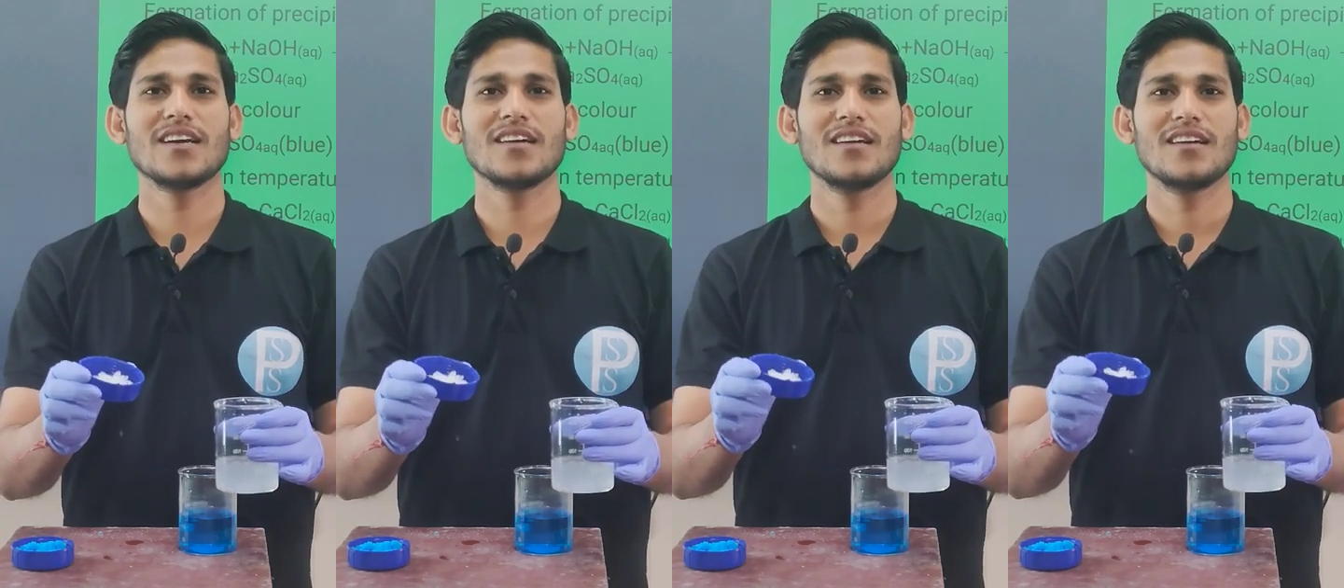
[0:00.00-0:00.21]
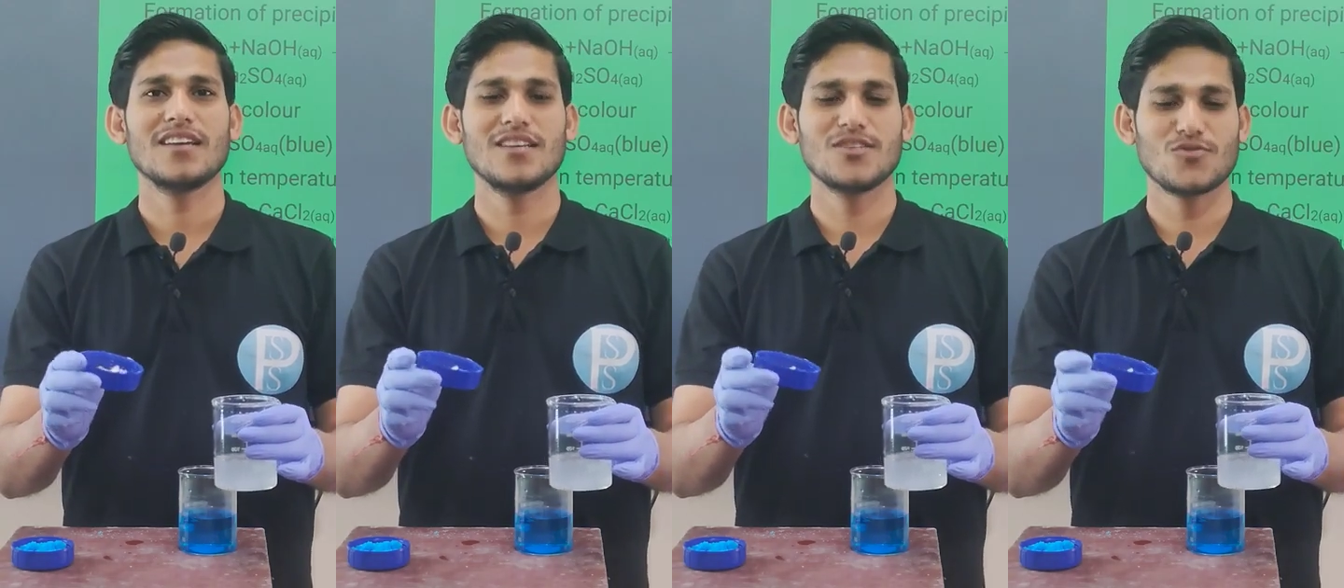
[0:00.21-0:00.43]

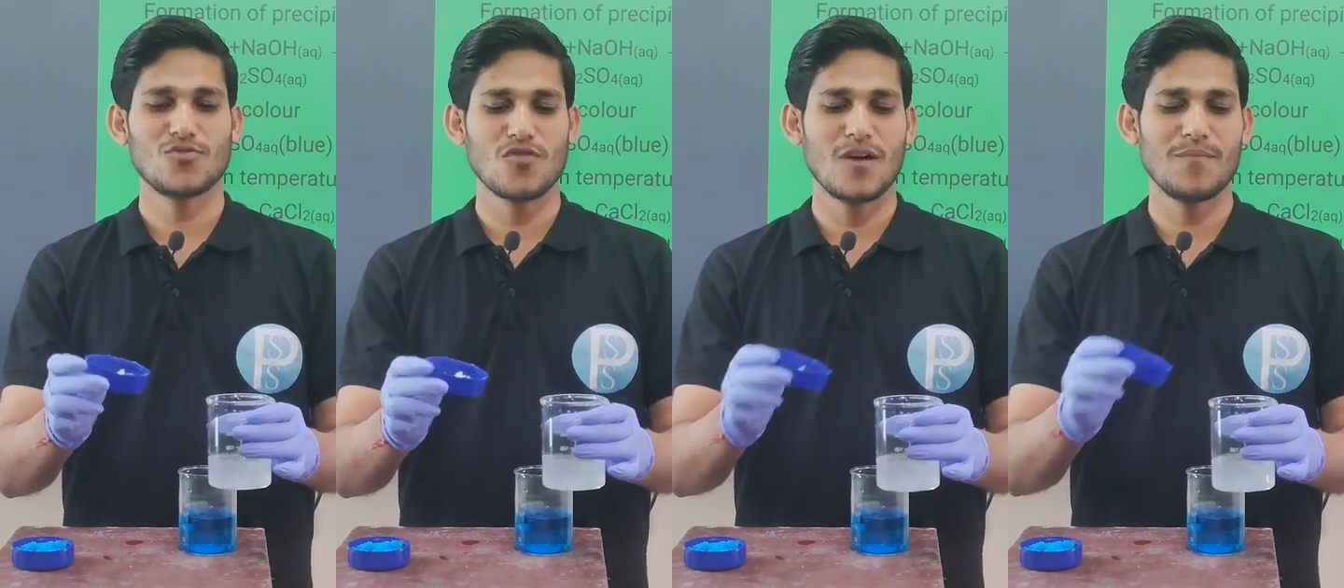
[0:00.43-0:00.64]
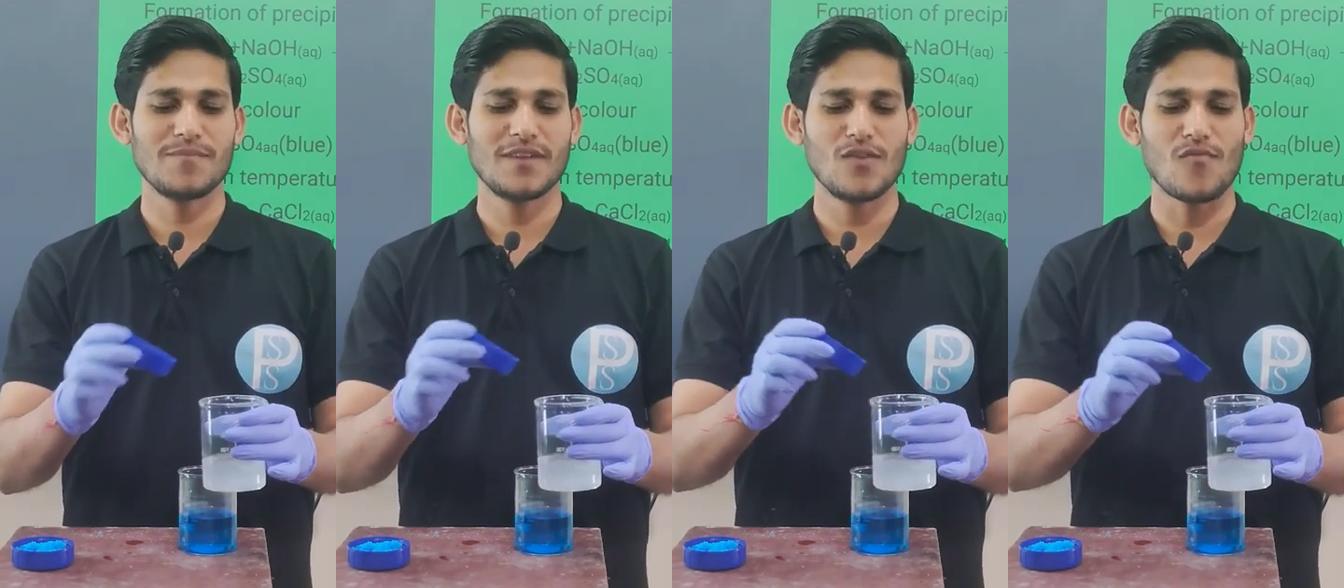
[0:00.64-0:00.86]
है
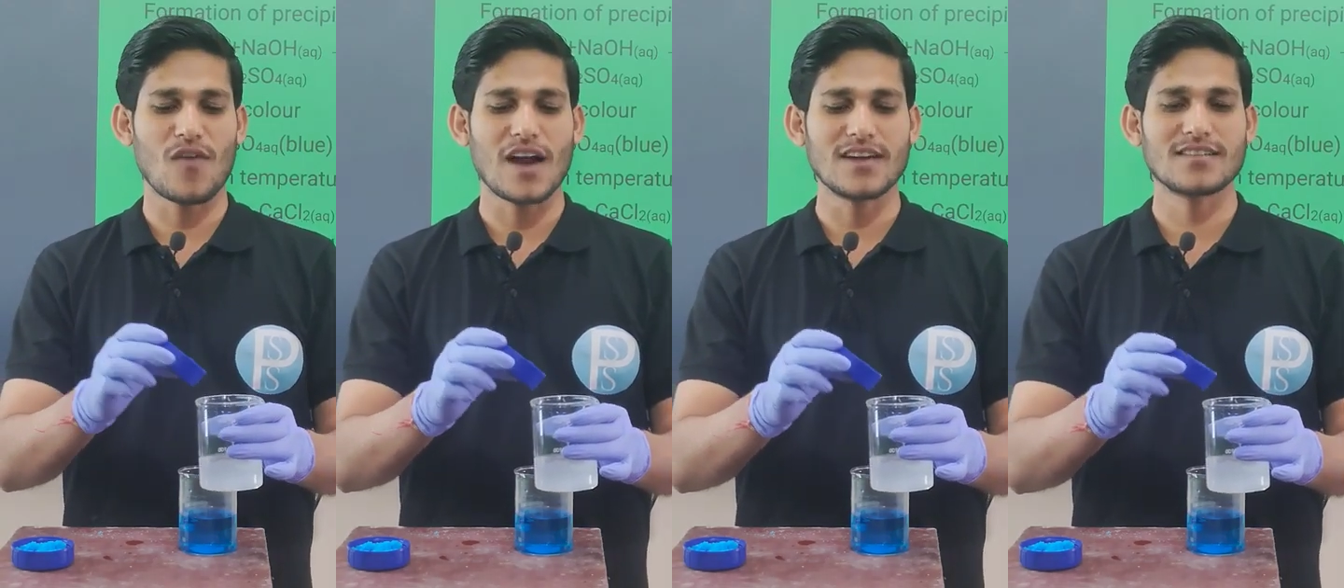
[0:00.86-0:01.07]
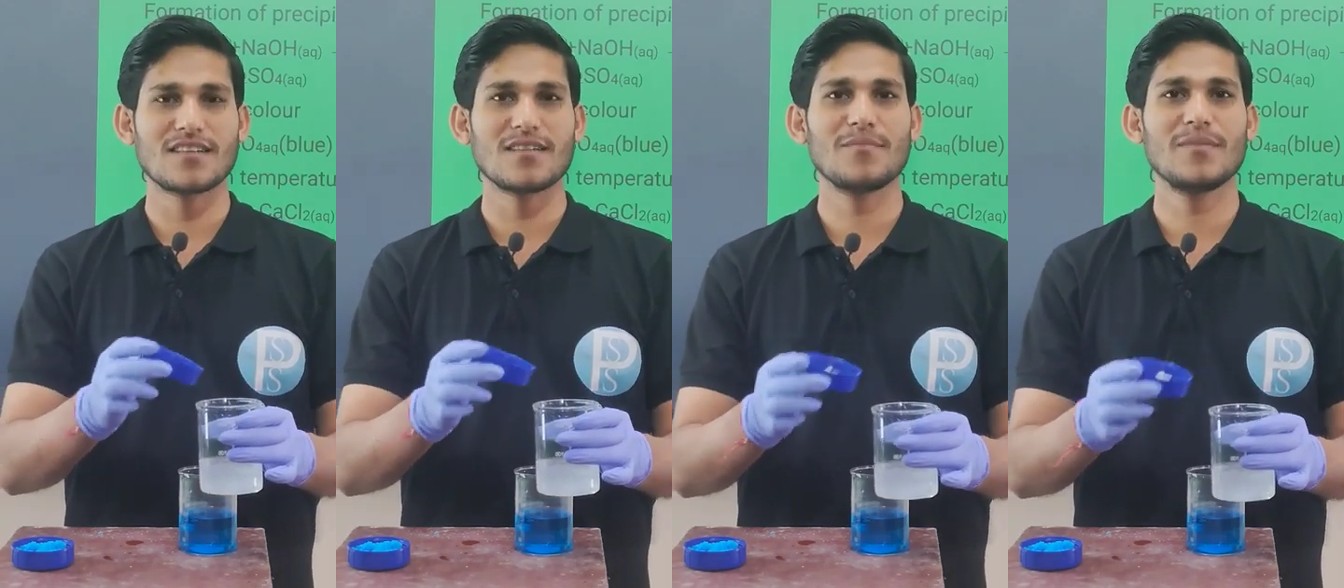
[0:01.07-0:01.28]
इसको हमने
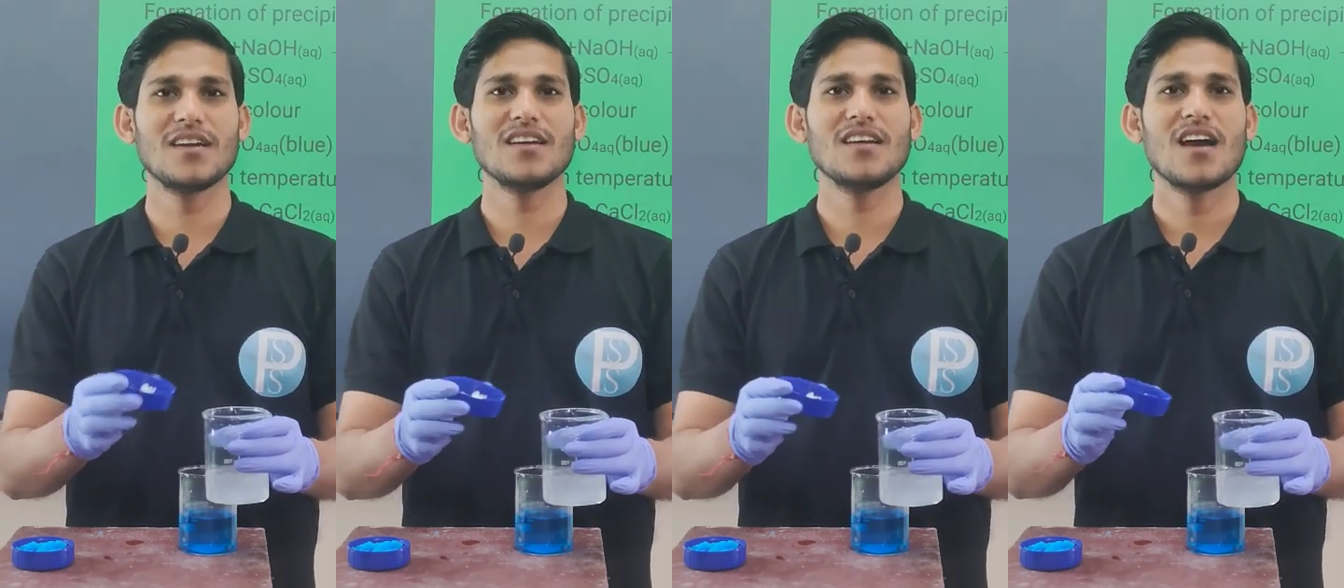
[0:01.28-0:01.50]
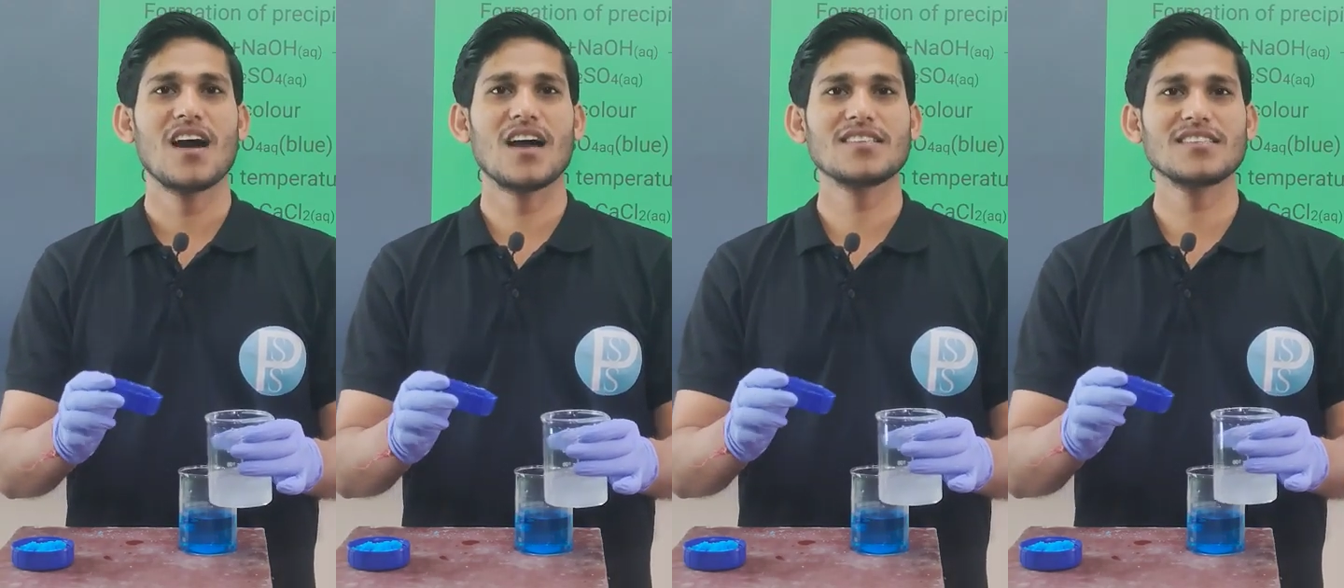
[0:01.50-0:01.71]
वाटर में